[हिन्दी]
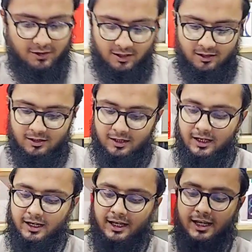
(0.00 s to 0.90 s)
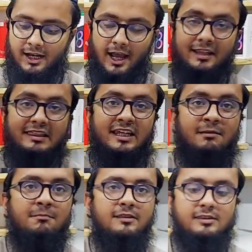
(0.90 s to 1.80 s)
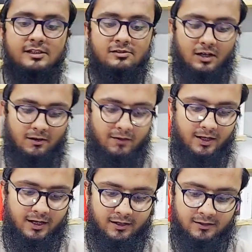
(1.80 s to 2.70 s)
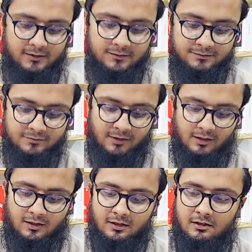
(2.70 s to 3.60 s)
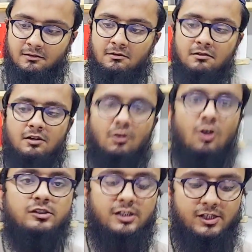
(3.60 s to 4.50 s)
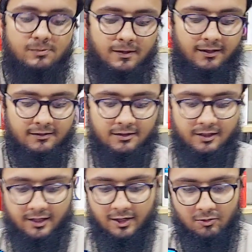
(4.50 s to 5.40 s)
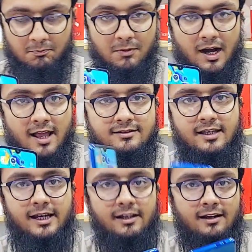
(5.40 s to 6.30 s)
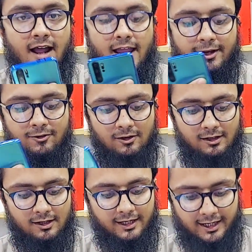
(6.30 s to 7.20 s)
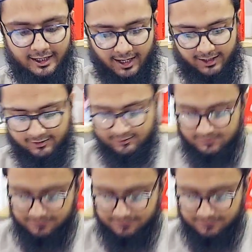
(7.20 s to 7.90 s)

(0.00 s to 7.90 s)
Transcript: फिर ये के नाइन तीन बत्तीस वाला वेरिएंट नॉच डिस्प्ले ये देखो बड़ा स्क्रीन आईकॉल का के नाइन